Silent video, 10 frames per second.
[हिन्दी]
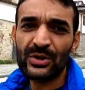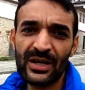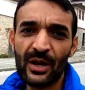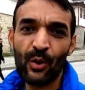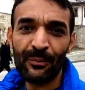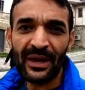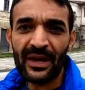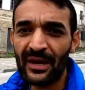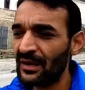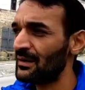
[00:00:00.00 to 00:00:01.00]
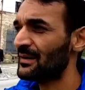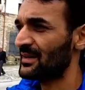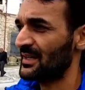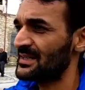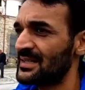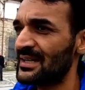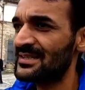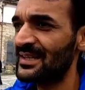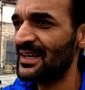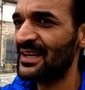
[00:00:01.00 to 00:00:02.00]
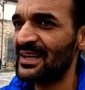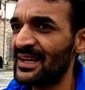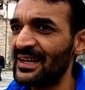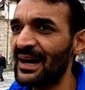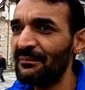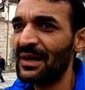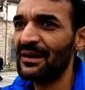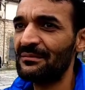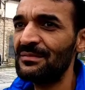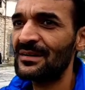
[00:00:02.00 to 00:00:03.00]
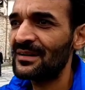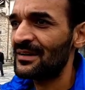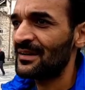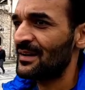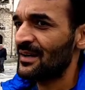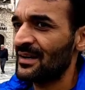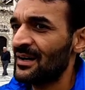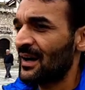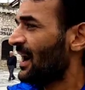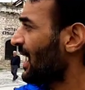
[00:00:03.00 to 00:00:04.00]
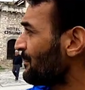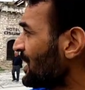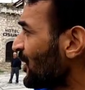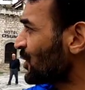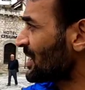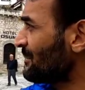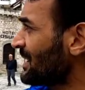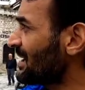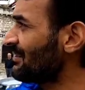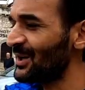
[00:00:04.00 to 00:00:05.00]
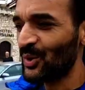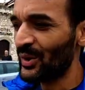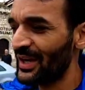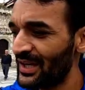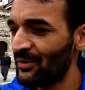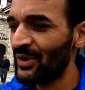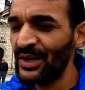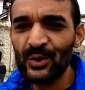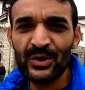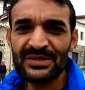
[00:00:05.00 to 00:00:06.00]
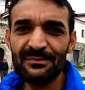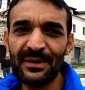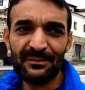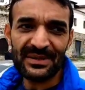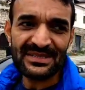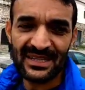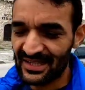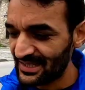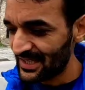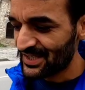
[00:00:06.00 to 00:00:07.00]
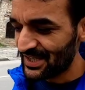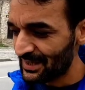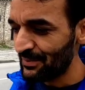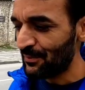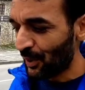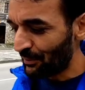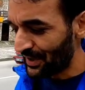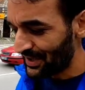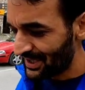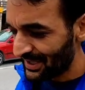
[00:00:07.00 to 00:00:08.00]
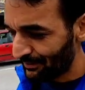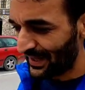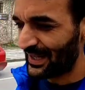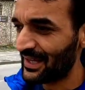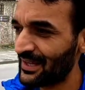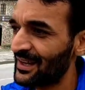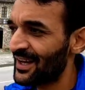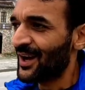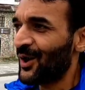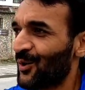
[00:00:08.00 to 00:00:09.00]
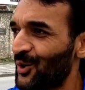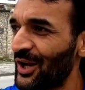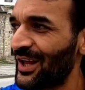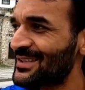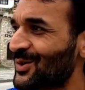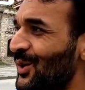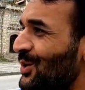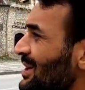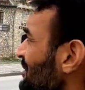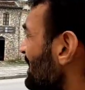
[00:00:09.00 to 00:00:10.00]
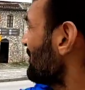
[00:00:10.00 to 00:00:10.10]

होटल उमेर इस तरह से इनके नाम हैं अब अब ये होटल में कन्वर्ट हो गए हैं क्योंकि टूरिज़म पर्पज़ से ये जिनकी भी प्रॉपर्टी थी पहले उन्होंने इसको होटल